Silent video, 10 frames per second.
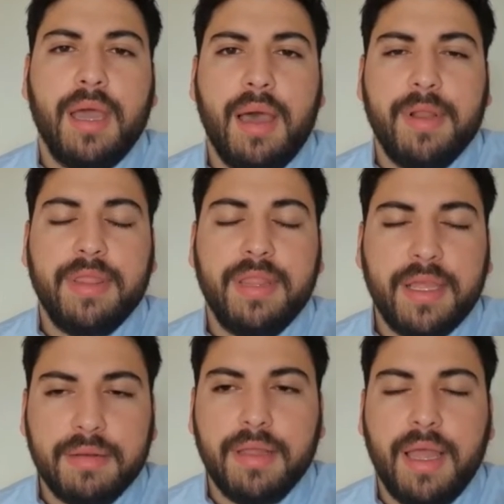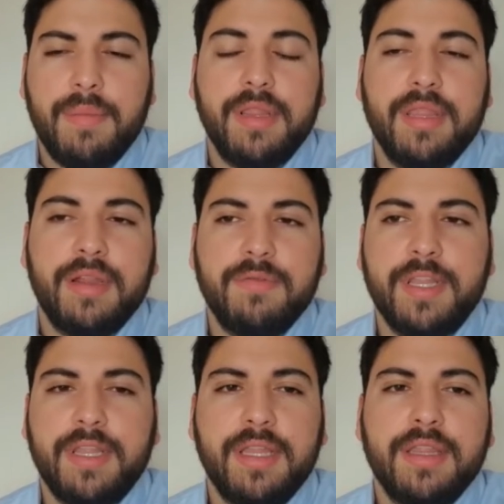aprender, aprender
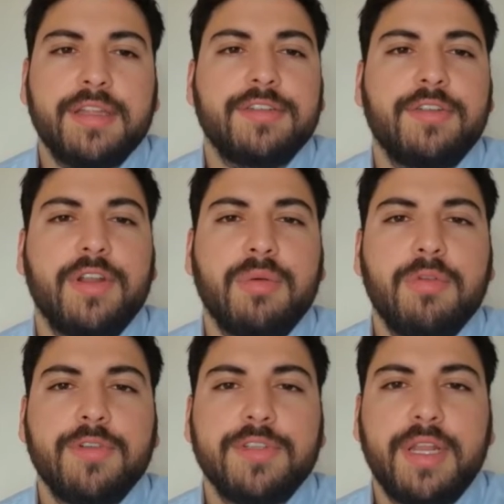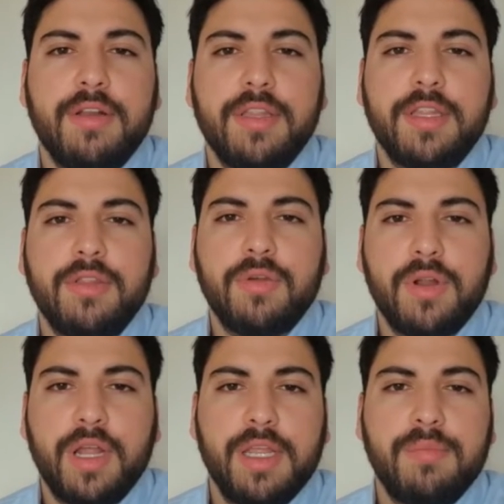bastante sobre cómo funcionan los distintos
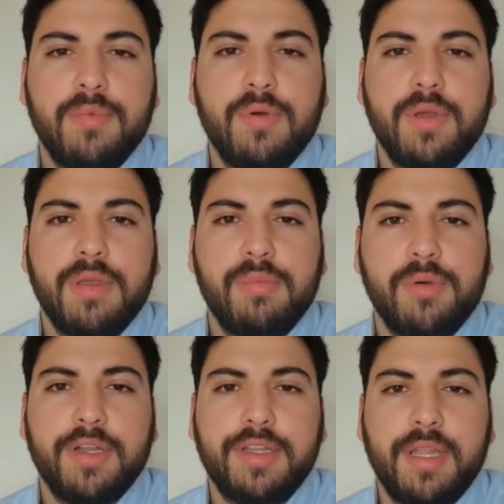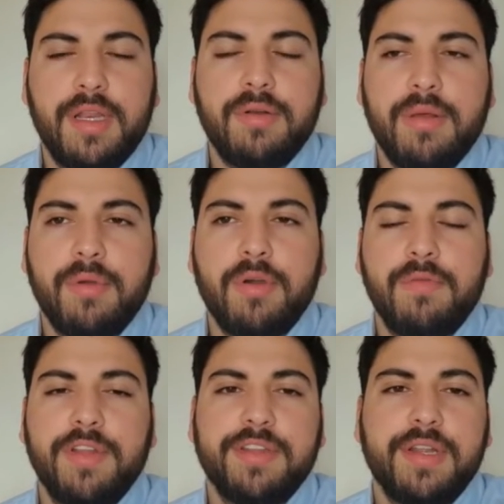organismos y poder tener una mejor
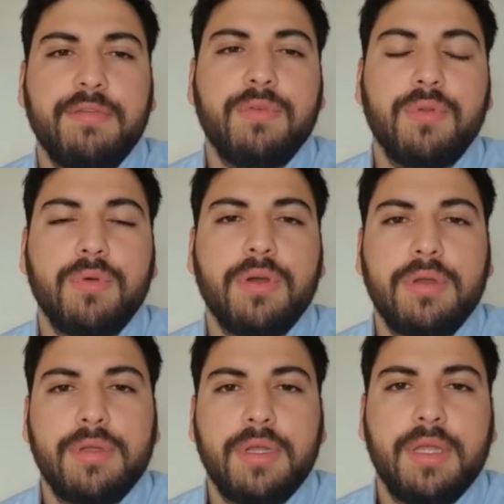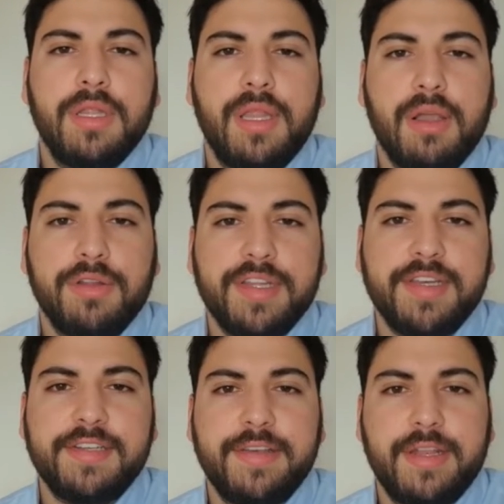visión en el futuro de las cosas
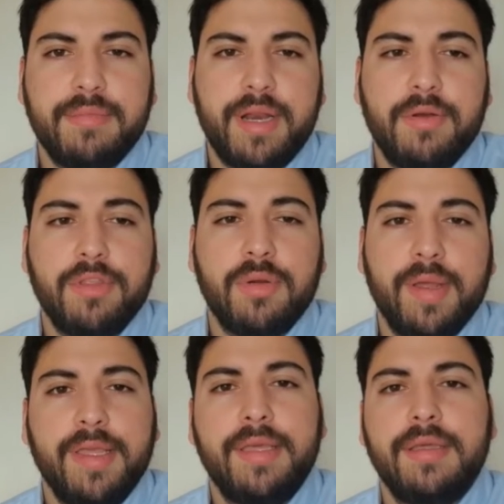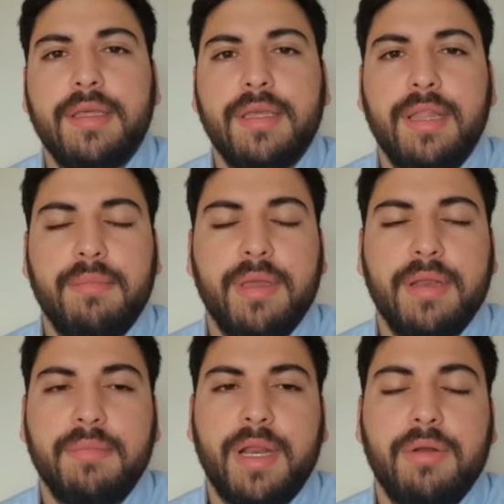que se vienen para nuestro país y
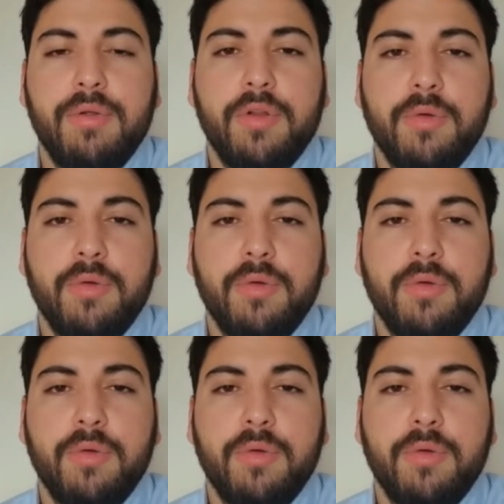también para la Unión